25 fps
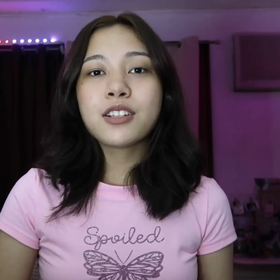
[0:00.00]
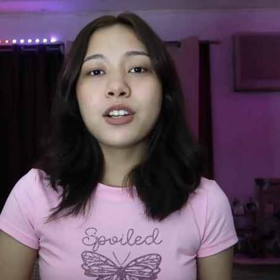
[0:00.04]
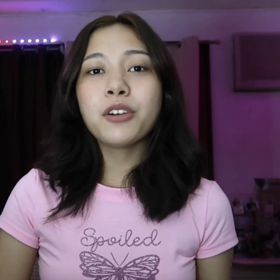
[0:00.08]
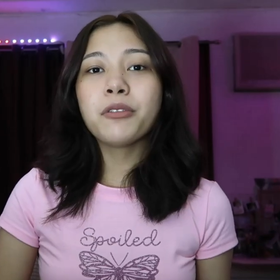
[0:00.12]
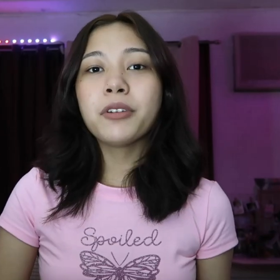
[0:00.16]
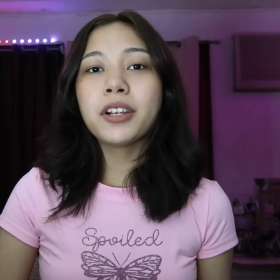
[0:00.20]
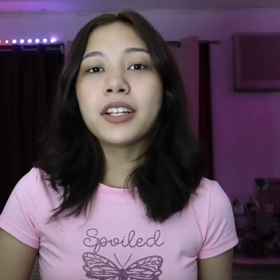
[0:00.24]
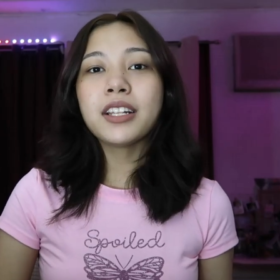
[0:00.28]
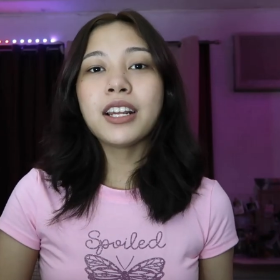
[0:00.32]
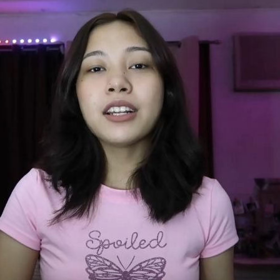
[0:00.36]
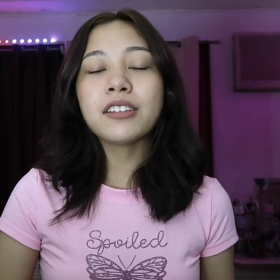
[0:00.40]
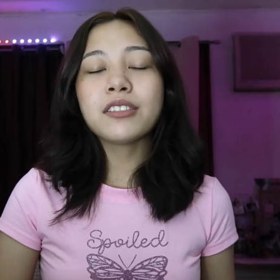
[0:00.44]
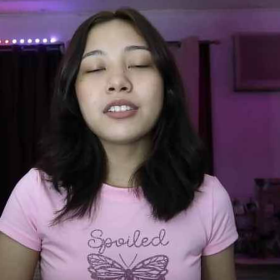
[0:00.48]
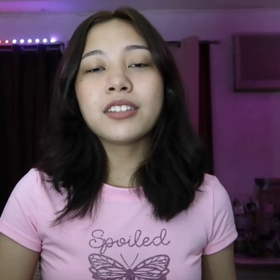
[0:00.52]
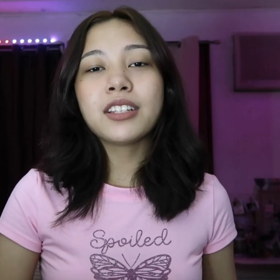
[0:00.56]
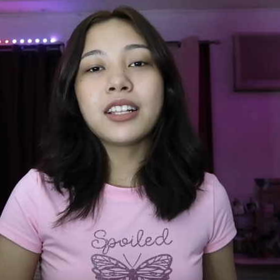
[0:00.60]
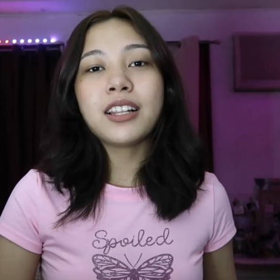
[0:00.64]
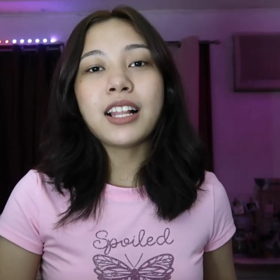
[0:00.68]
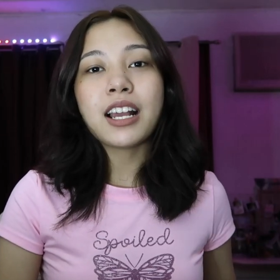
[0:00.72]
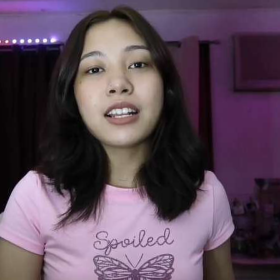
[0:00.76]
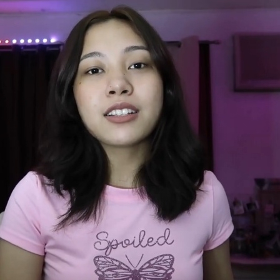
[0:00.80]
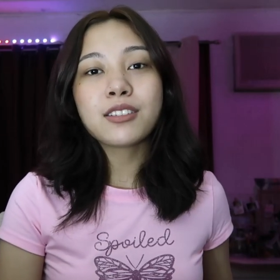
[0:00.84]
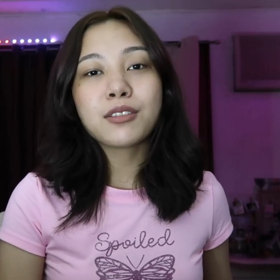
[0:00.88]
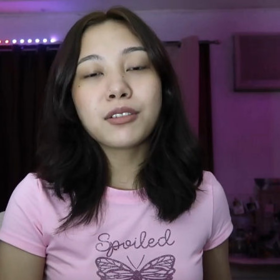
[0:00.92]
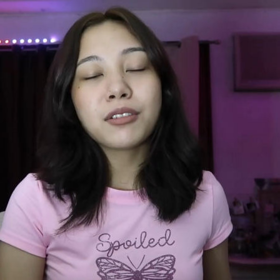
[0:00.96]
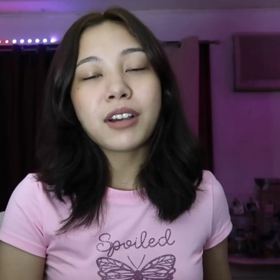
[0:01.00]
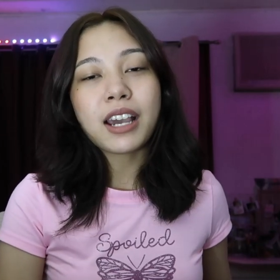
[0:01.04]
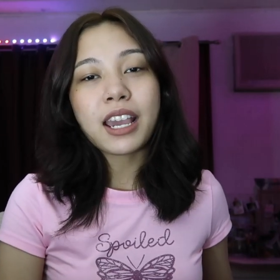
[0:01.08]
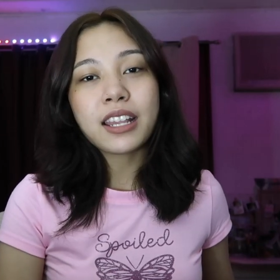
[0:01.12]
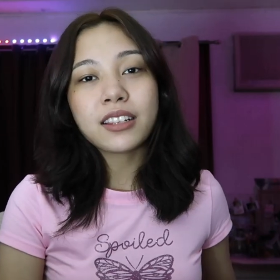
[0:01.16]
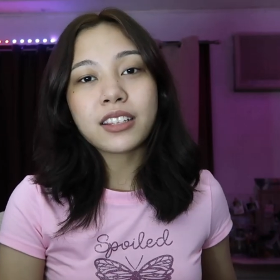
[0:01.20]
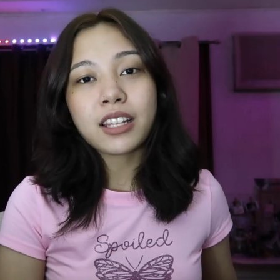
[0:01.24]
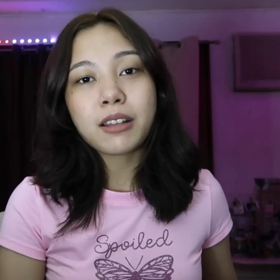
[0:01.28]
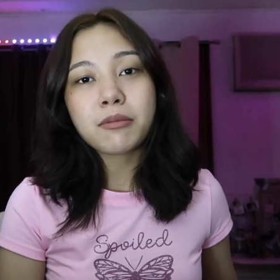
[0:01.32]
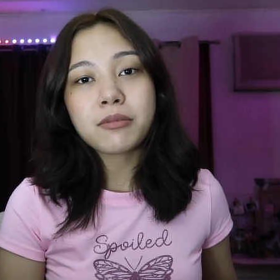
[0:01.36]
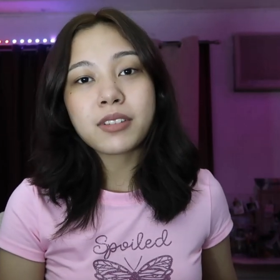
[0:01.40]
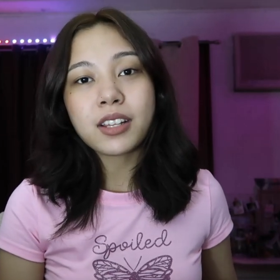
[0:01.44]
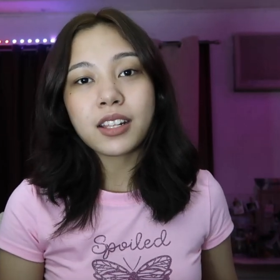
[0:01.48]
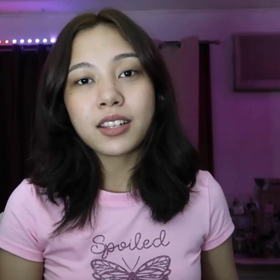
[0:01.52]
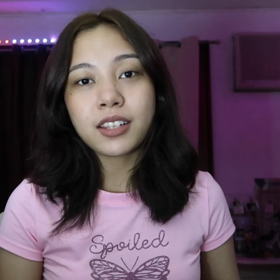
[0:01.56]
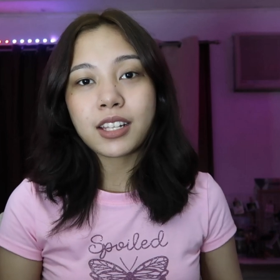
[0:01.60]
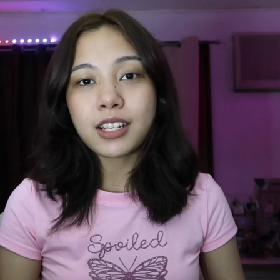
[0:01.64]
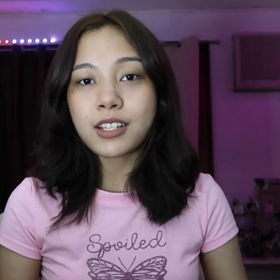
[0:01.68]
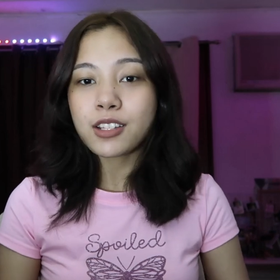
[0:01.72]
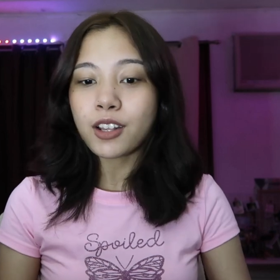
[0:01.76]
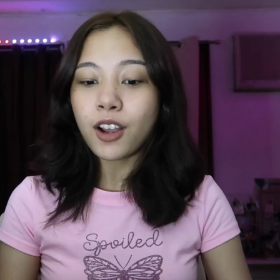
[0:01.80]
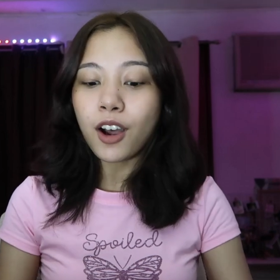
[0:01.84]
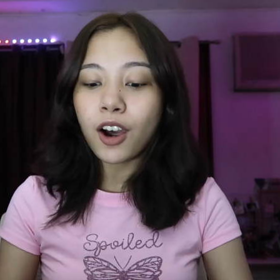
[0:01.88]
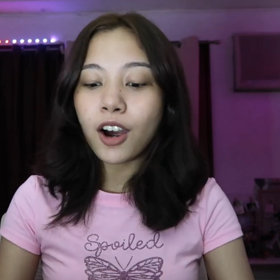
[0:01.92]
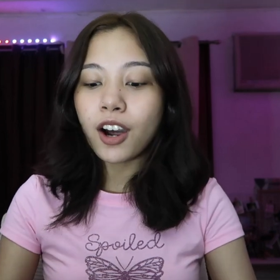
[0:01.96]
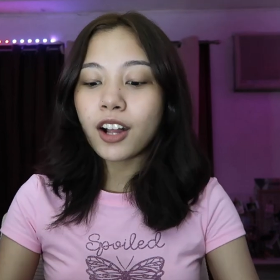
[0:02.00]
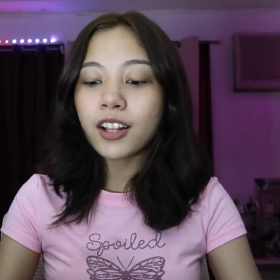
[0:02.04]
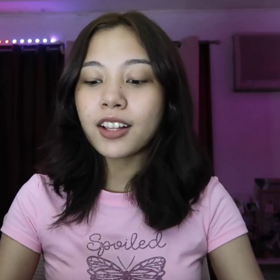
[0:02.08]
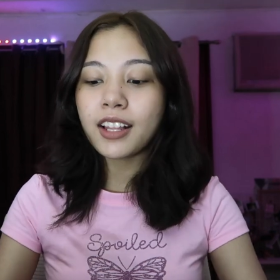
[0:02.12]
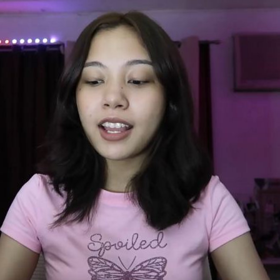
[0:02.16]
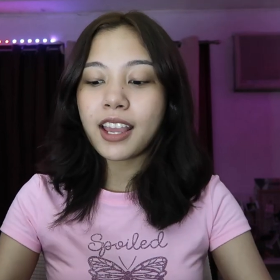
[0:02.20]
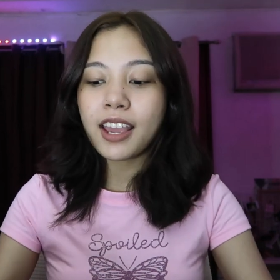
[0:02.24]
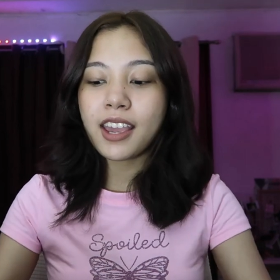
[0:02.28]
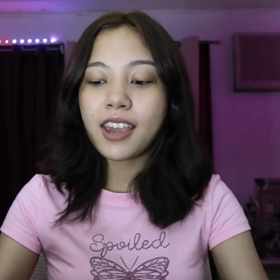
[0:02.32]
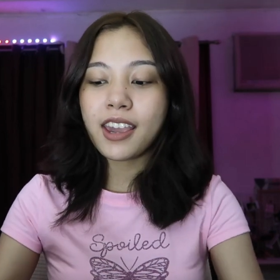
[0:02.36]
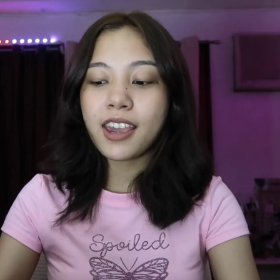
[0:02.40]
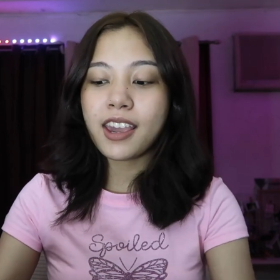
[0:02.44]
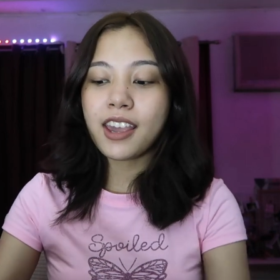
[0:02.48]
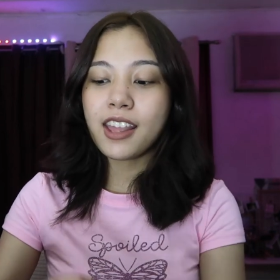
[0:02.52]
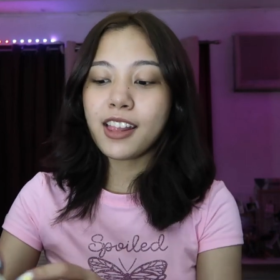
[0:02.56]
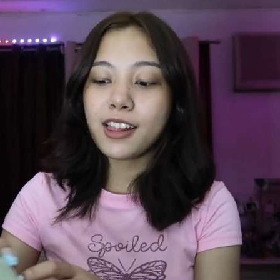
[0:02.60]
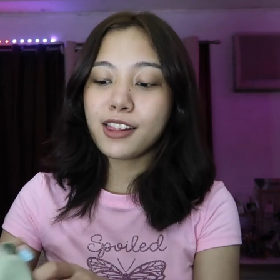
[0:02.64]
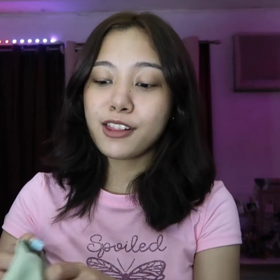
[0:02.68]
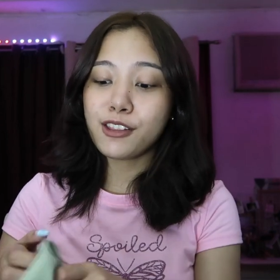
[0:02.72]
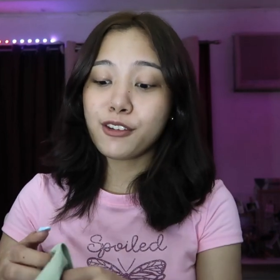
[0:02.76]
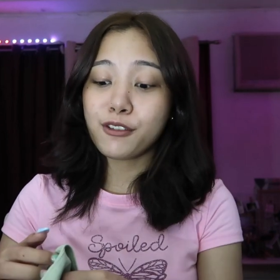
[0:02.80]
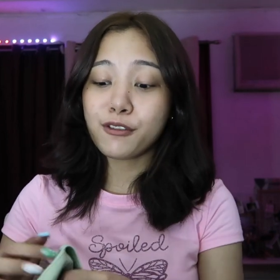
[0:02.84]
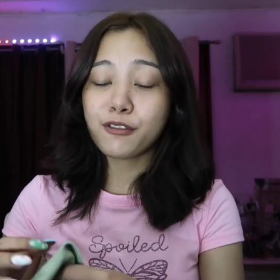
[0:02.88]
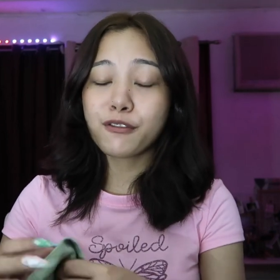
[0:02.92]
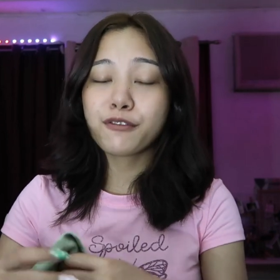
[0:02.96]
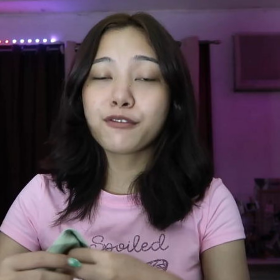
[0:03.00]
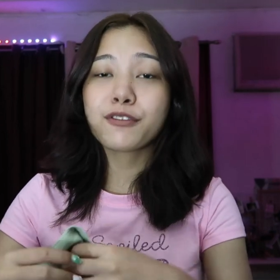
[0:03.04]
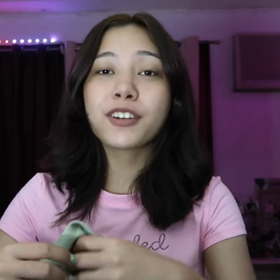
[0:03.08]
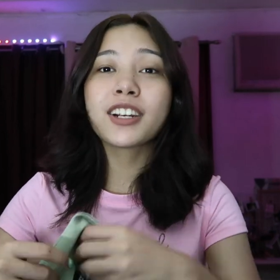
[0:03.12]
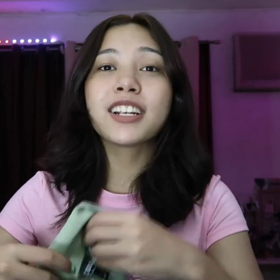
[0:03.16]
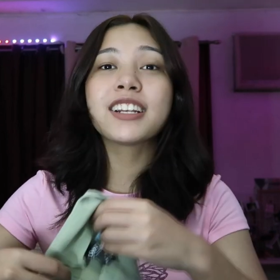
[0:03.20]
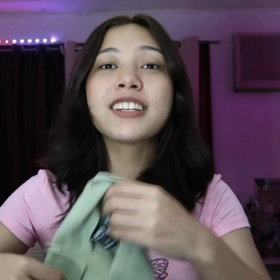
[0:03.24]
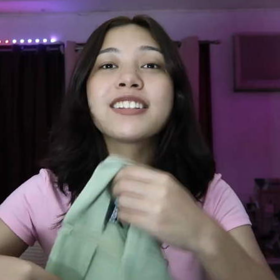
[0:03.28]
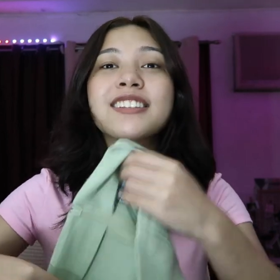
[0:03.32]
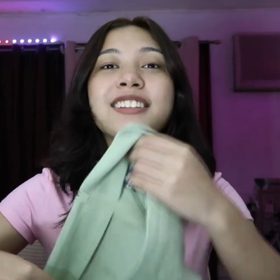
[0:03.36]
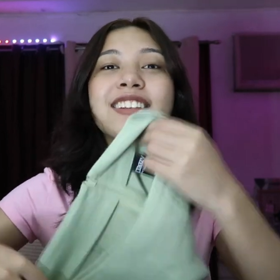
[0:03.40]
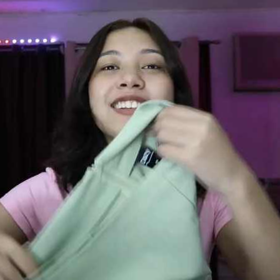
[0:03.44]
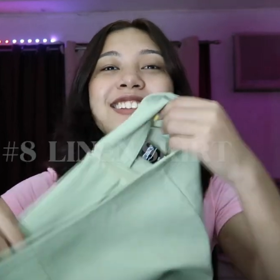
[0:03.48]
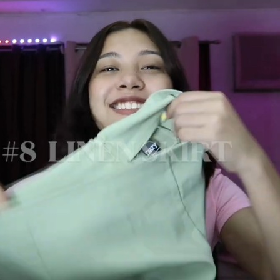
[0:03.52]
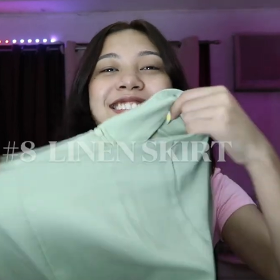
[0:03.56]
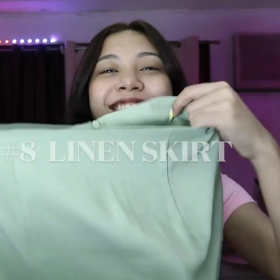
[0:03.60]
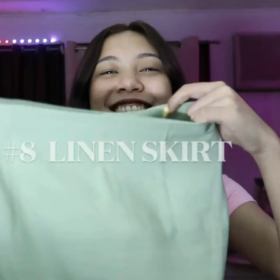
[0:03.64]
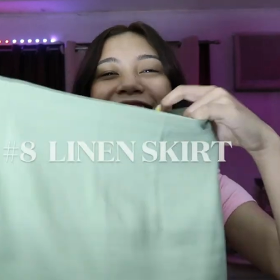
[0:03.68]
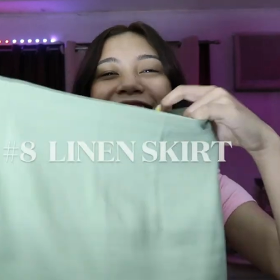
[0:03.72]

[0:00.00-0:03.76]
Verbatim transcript: So, we're down to the last two items in this haul. And yung first is